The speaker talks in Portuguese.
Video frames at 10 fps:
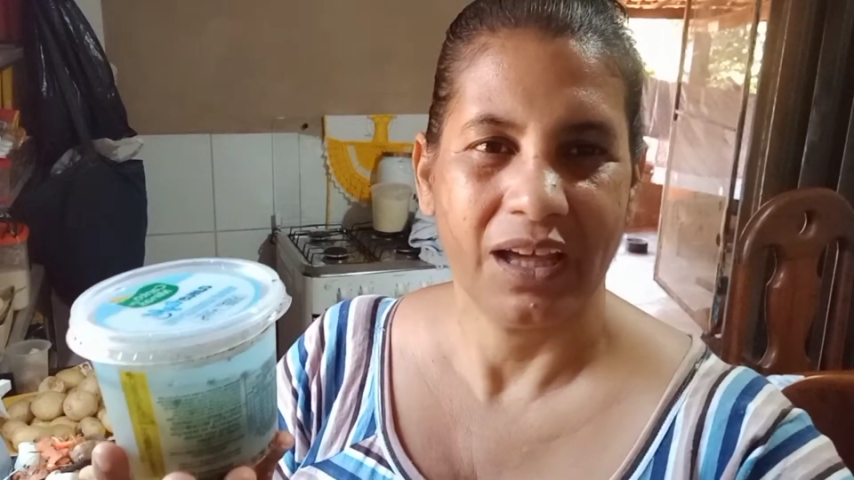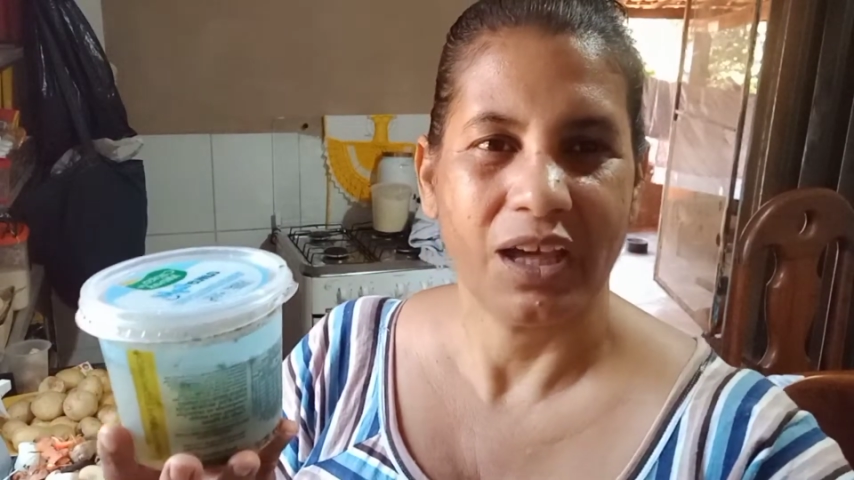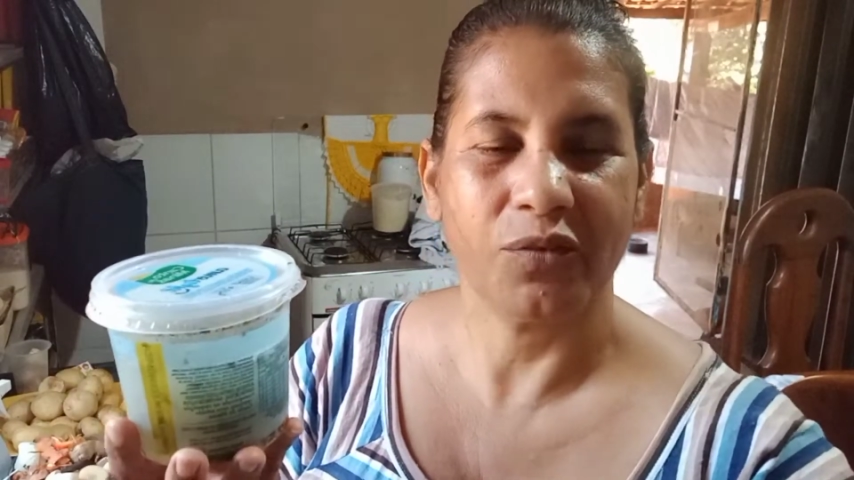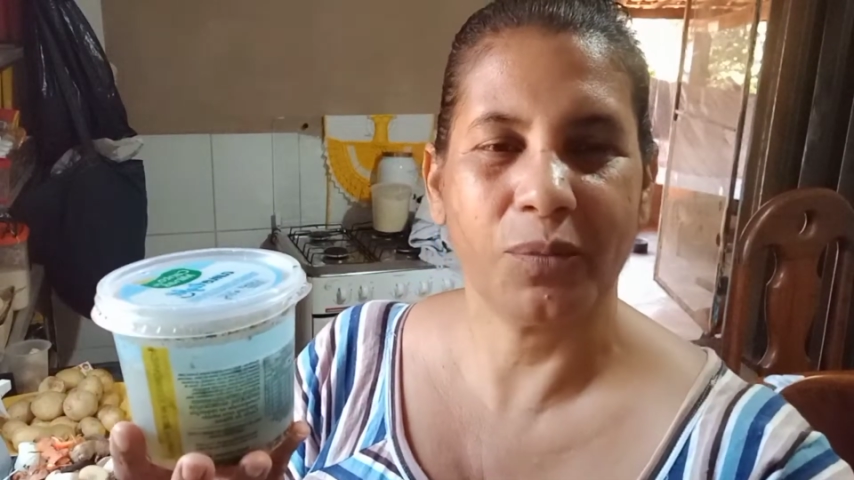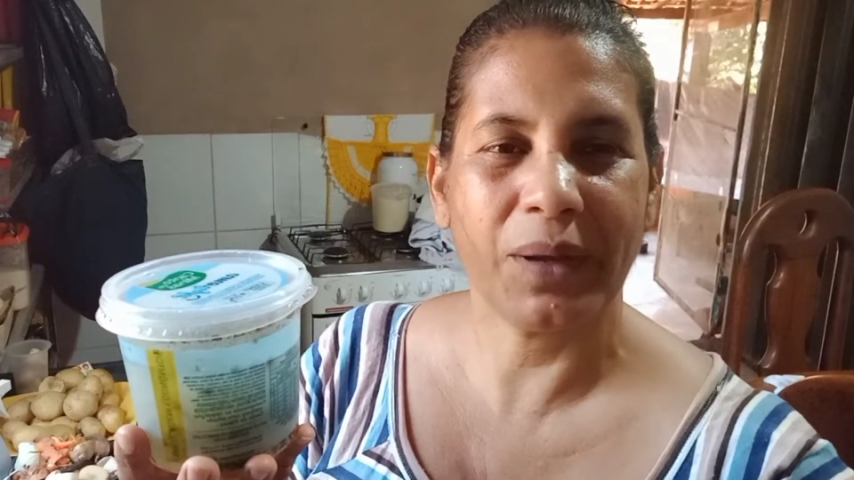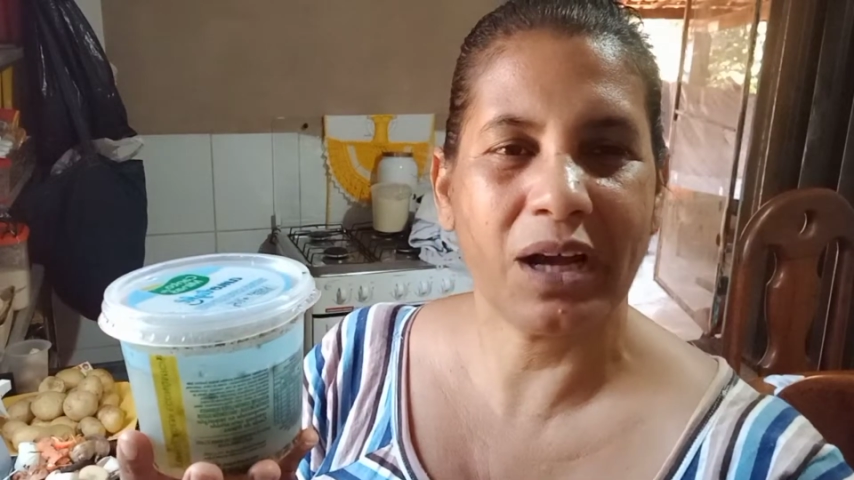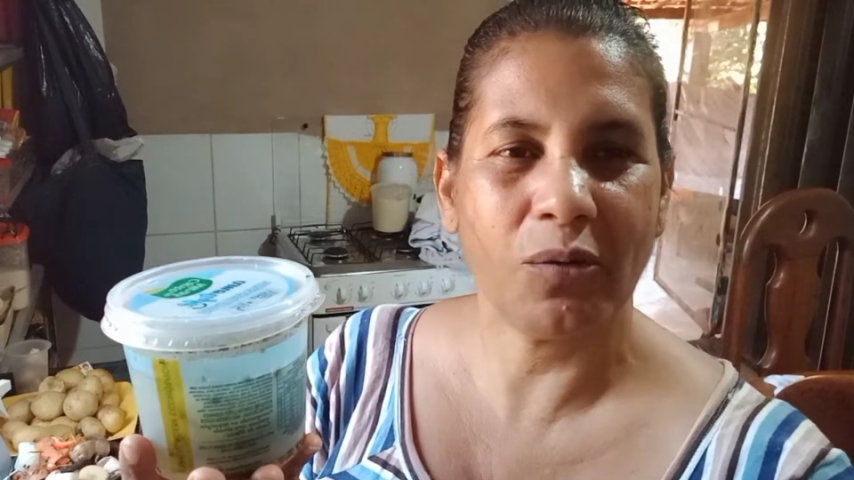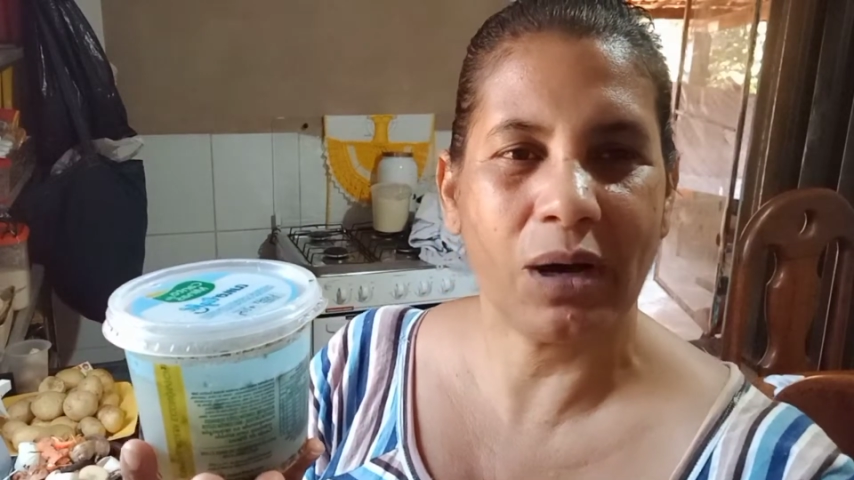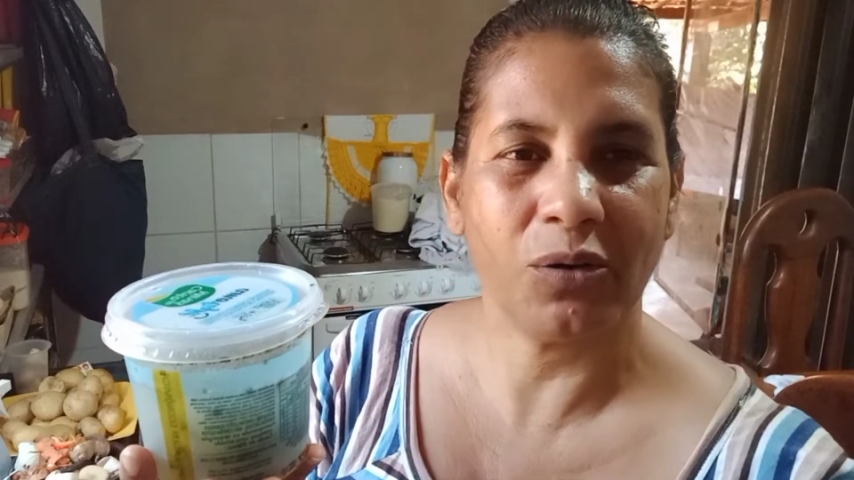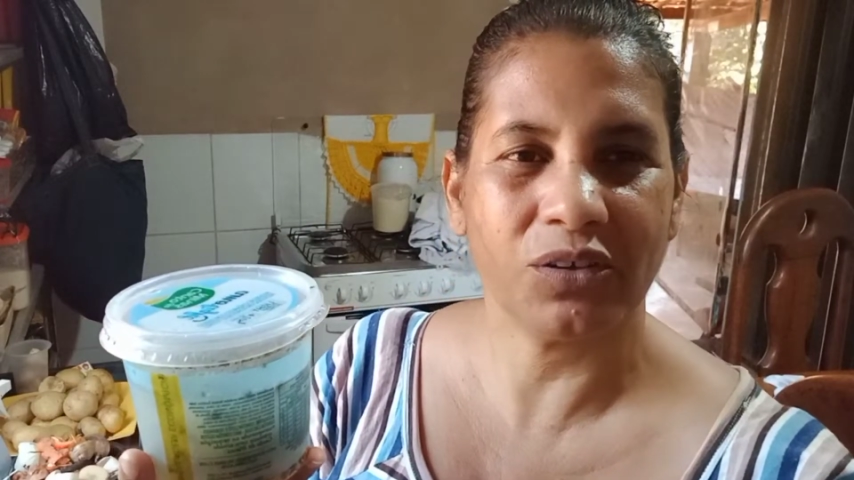Eu vou pegar
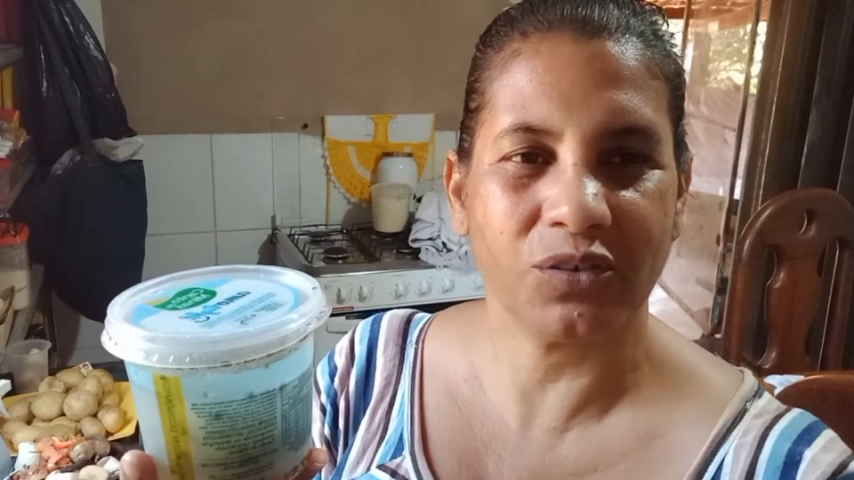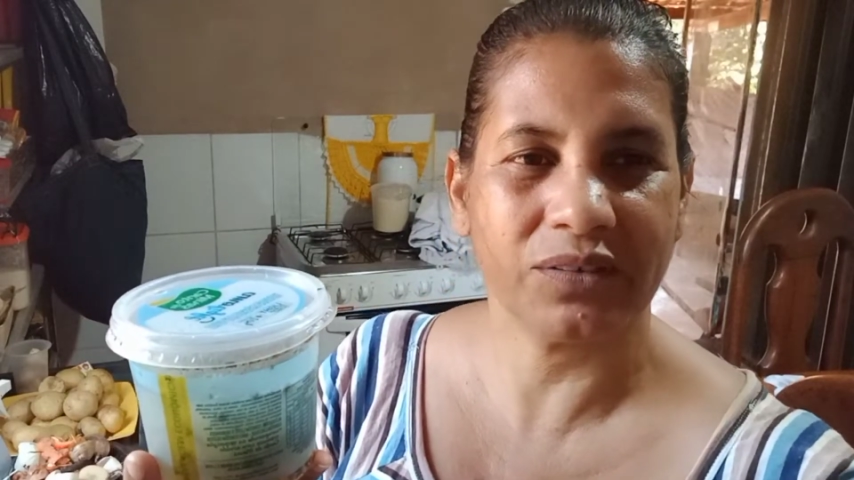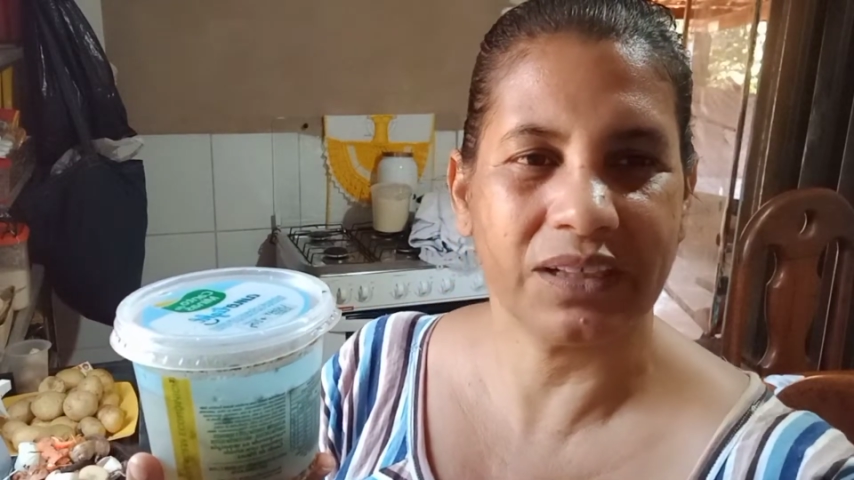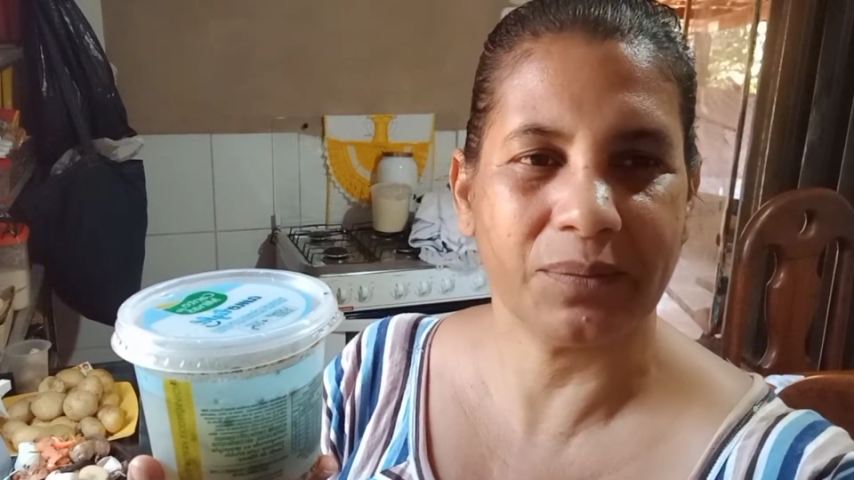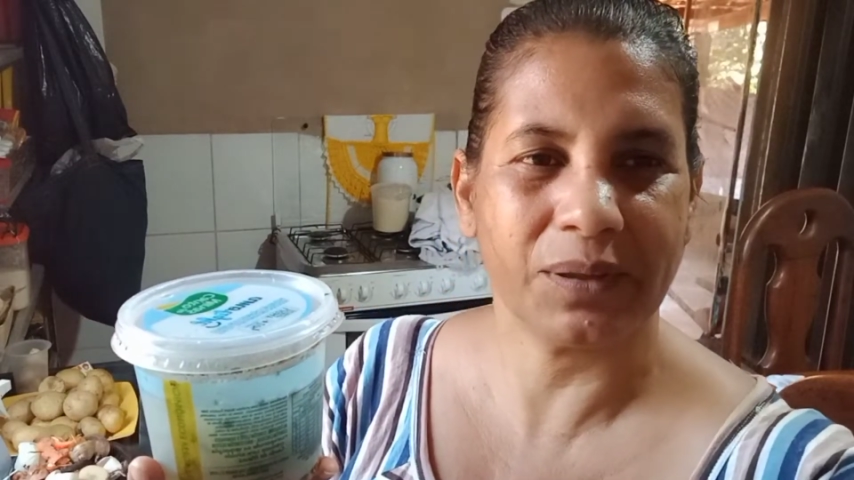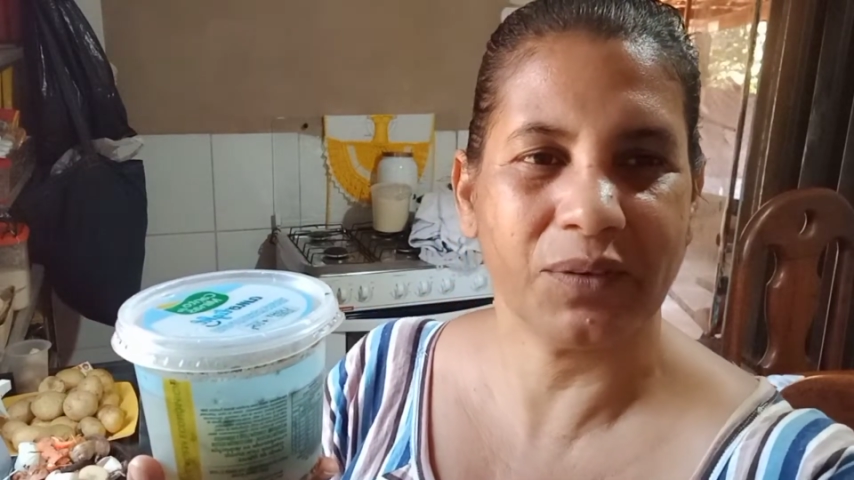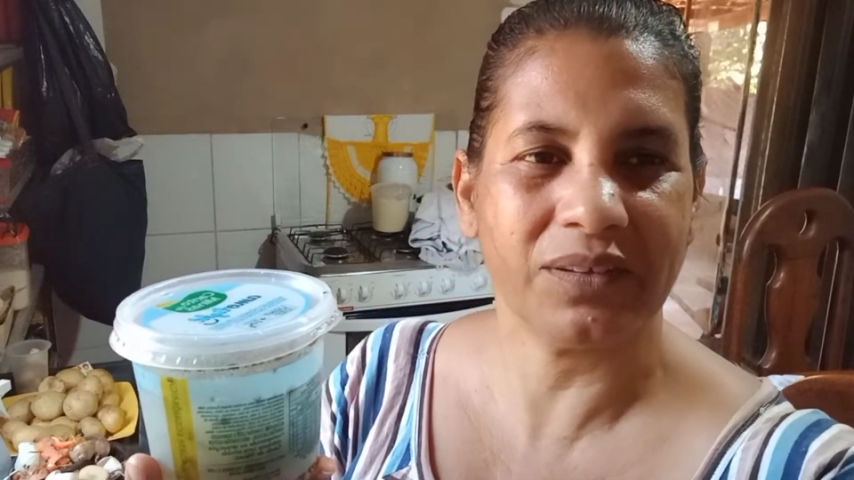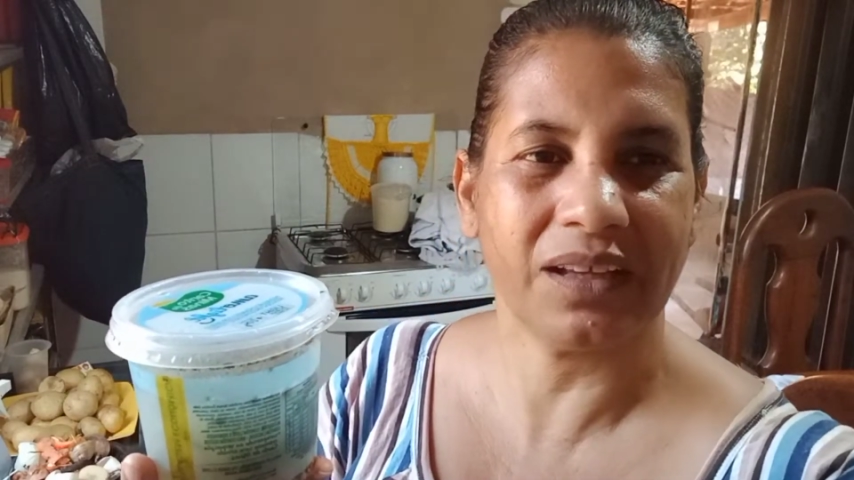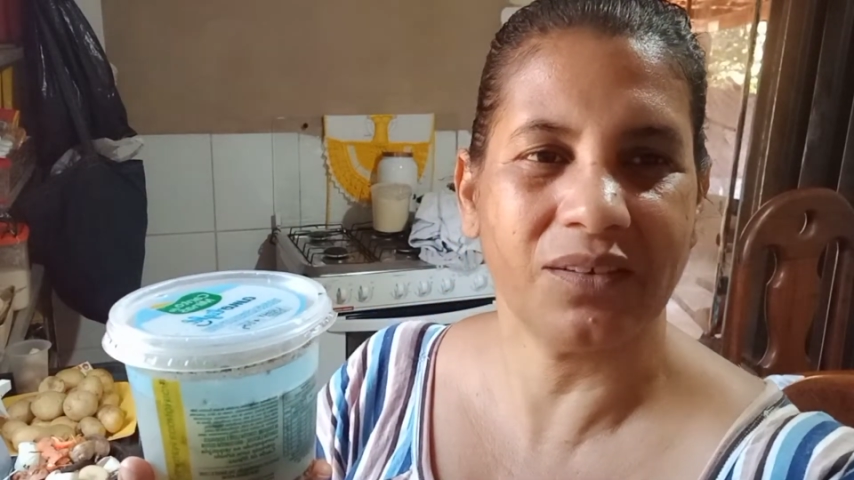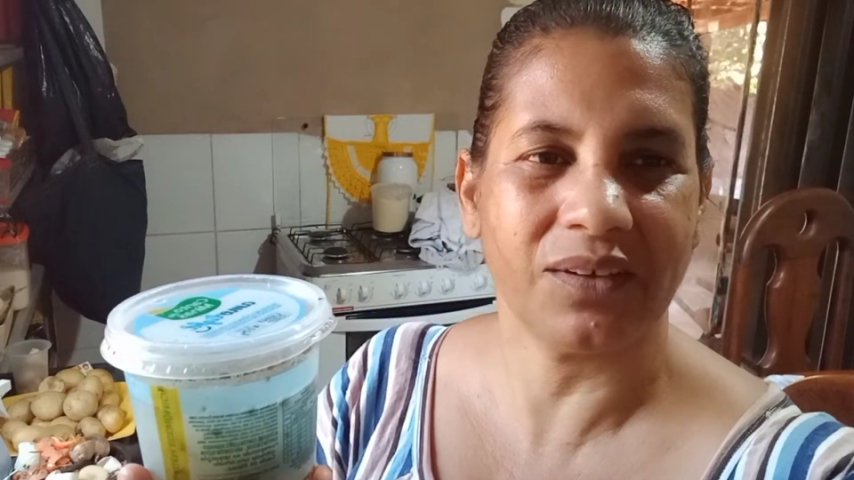o arroz doce ali para
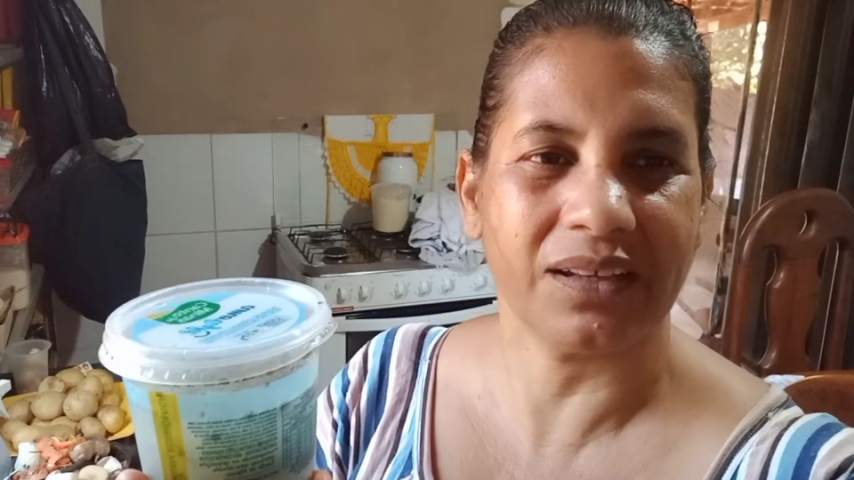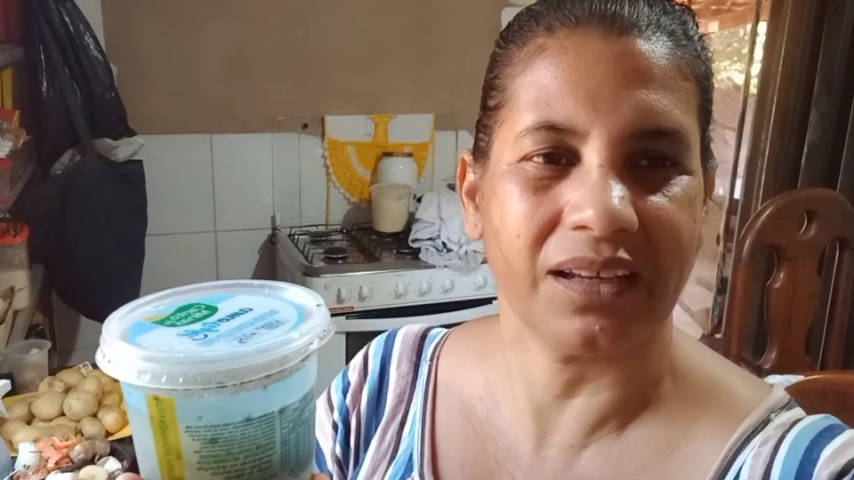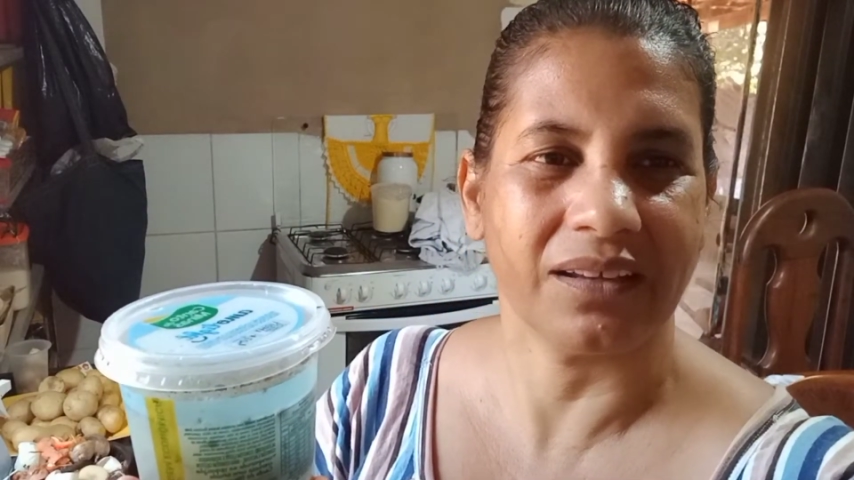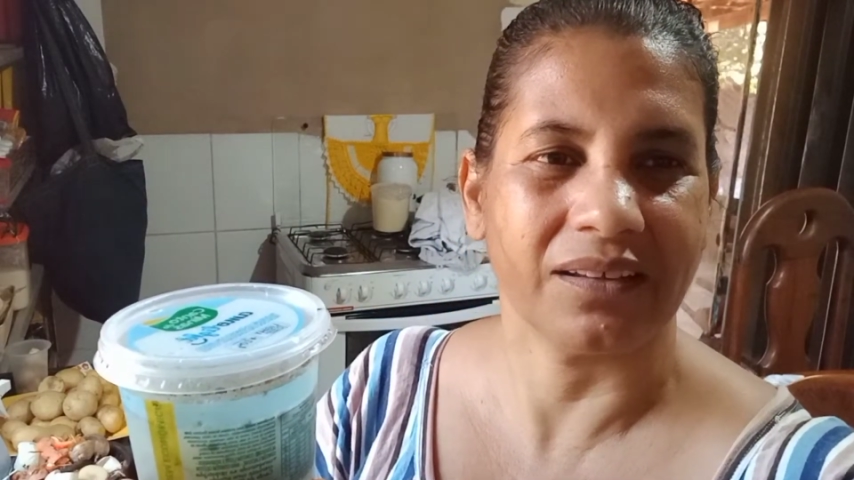vocês verem.